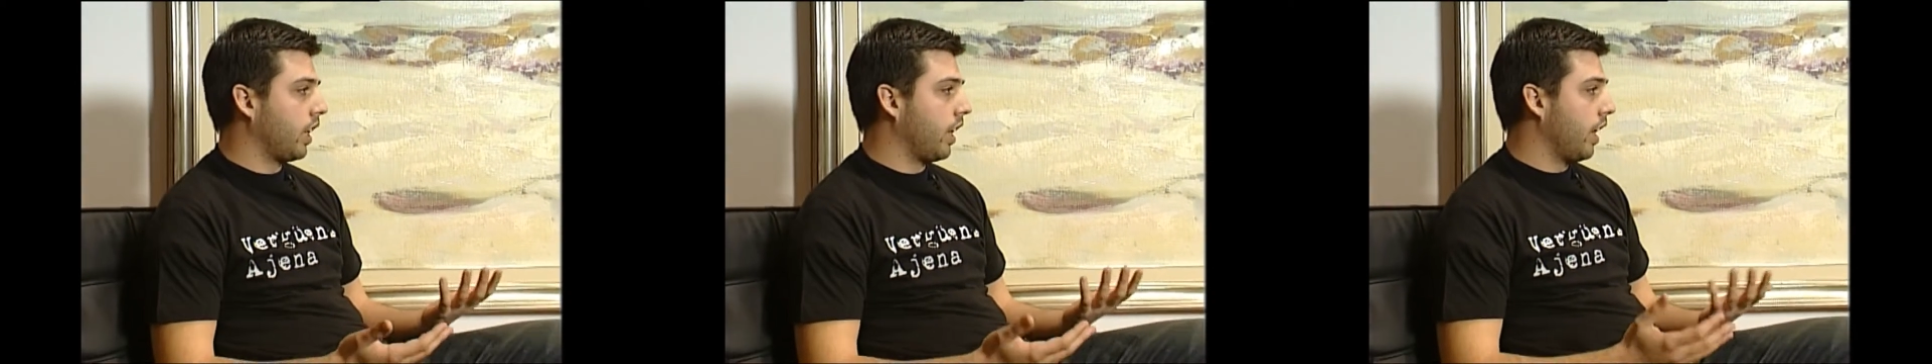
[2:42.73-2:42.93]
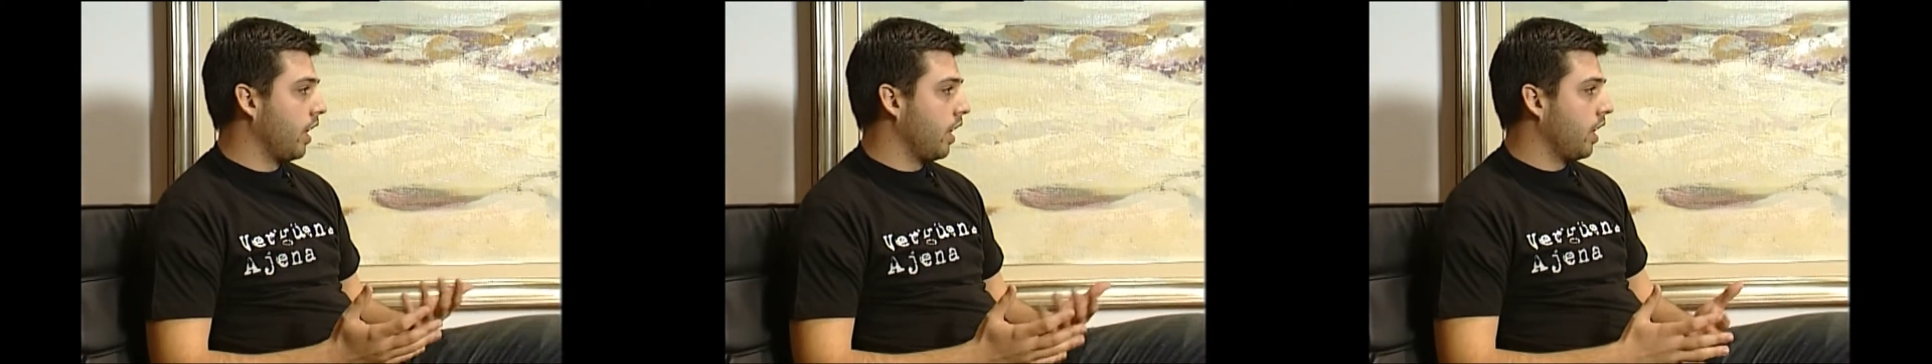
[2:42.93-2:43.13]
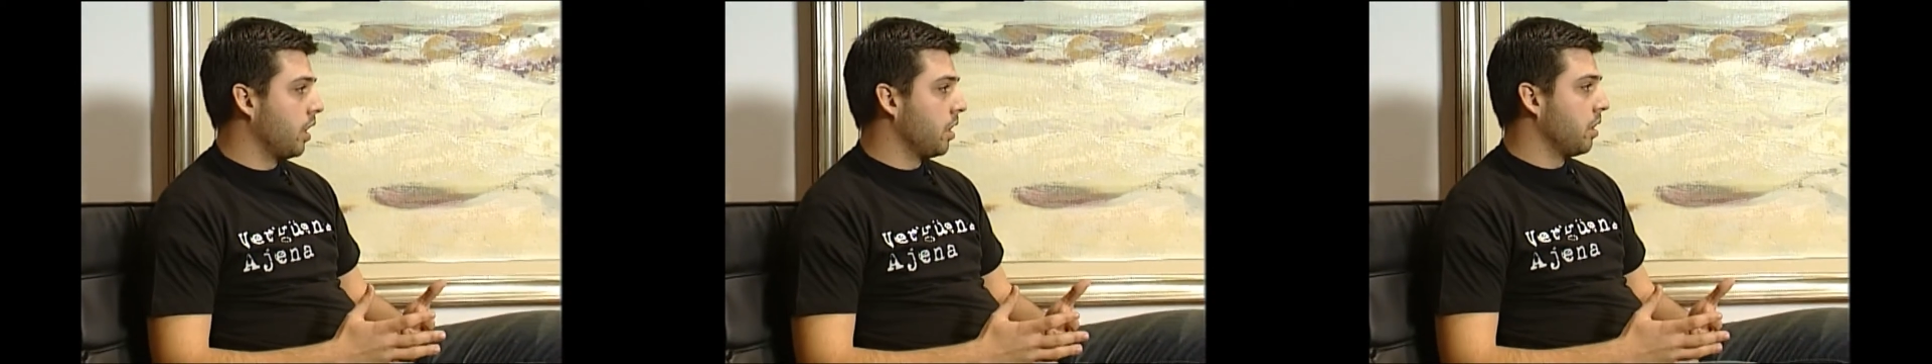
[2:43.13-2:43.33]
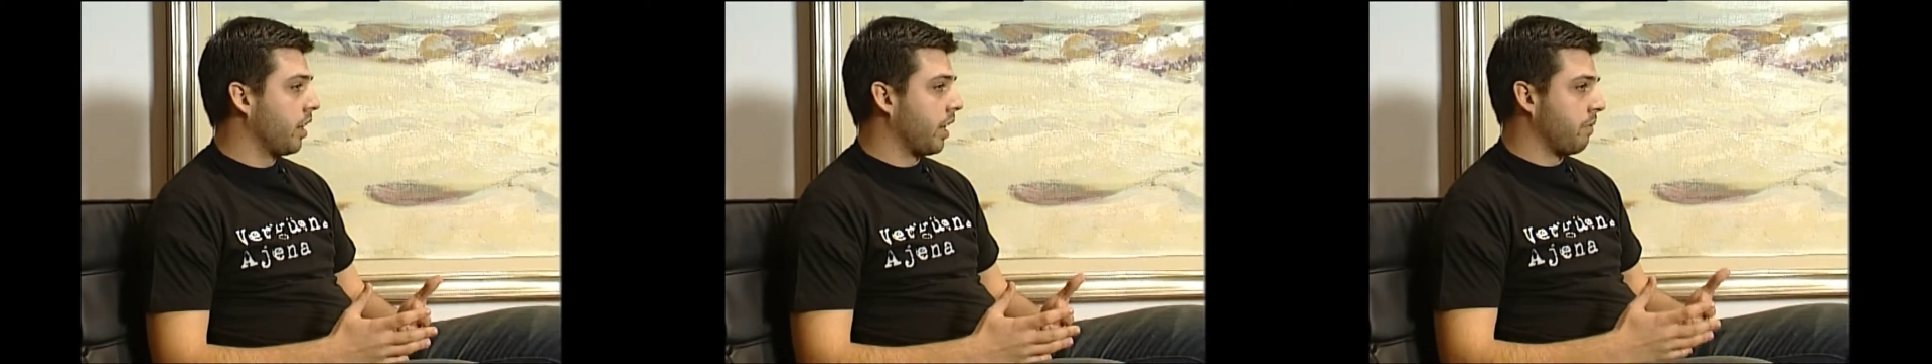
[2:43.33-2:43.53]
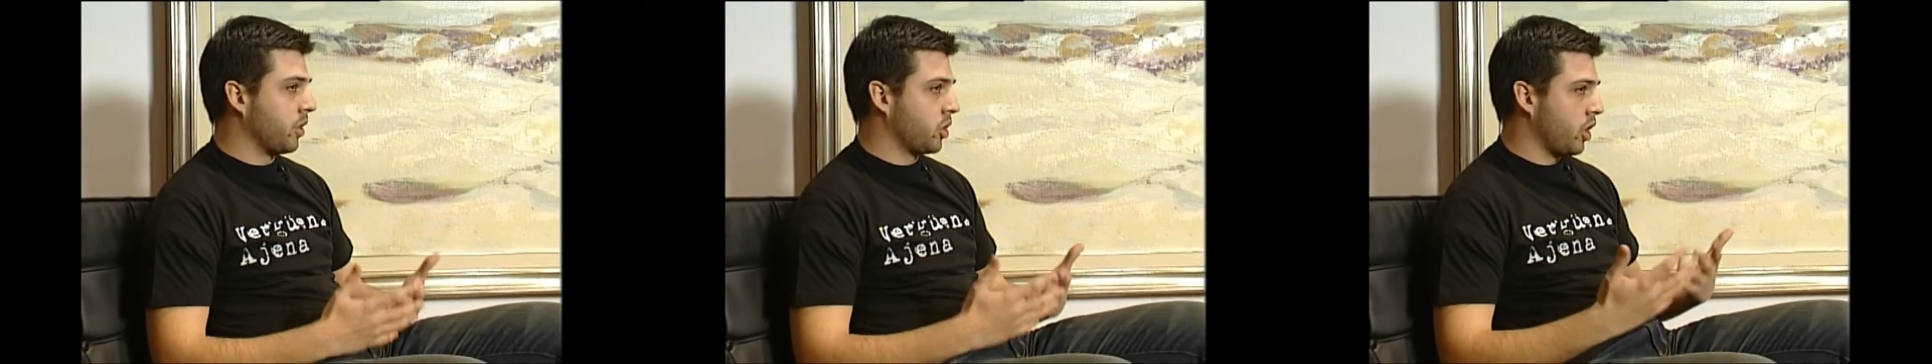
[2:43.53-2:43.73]
que
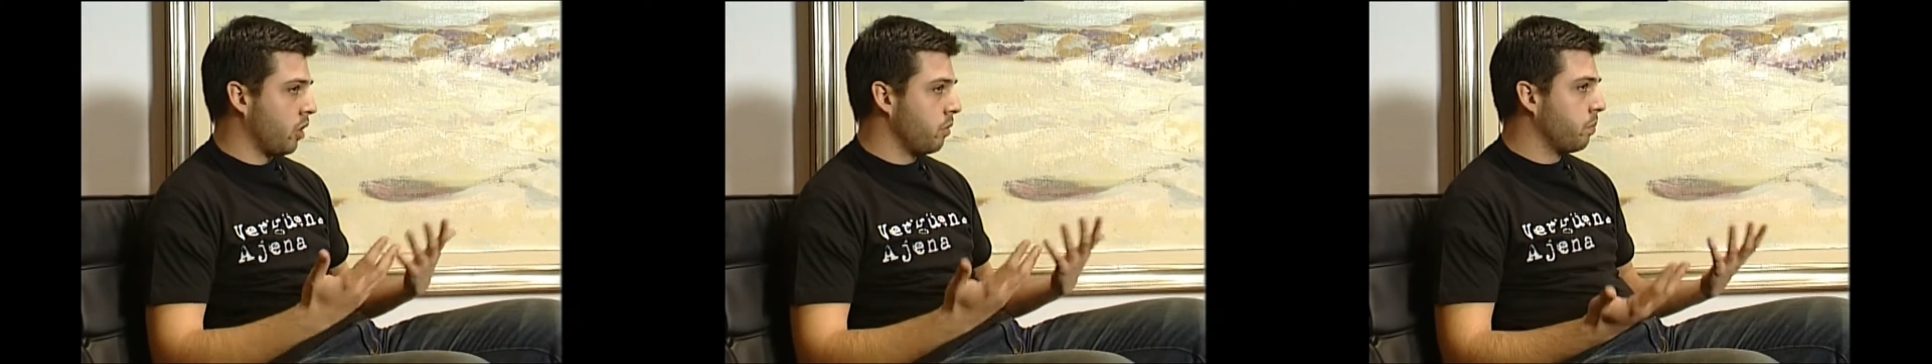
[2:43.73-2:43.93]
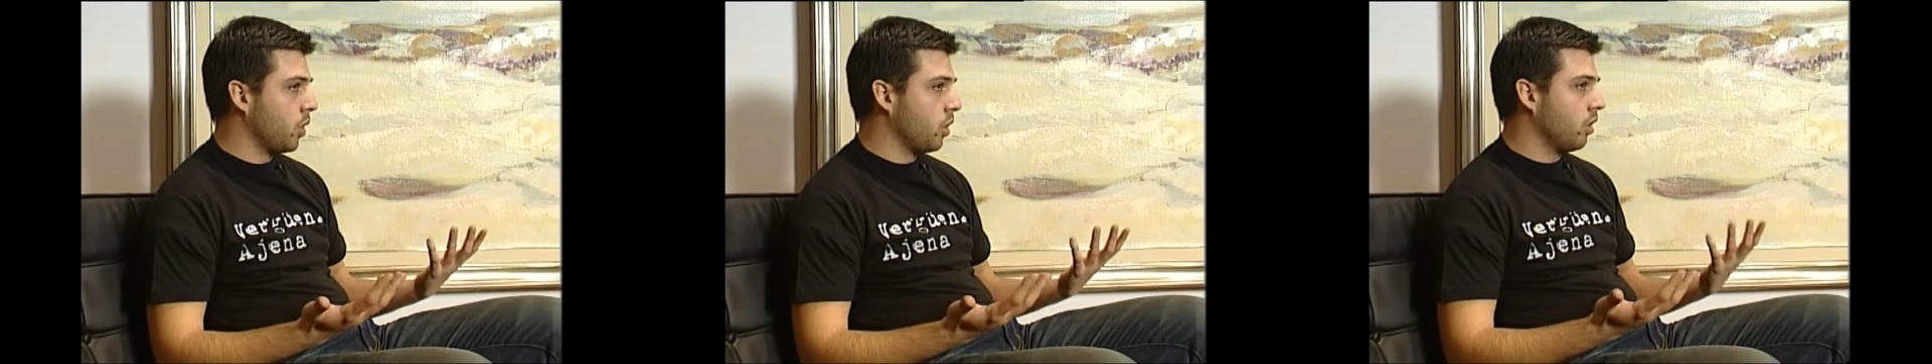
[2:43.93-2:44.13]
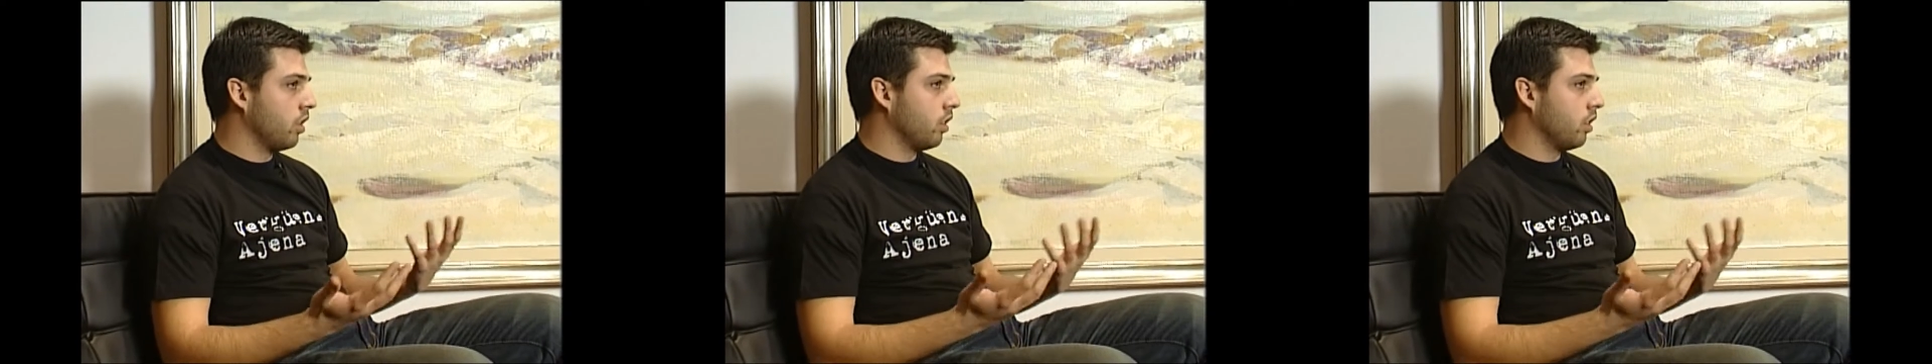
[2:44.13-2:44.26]
reflexionar un poco,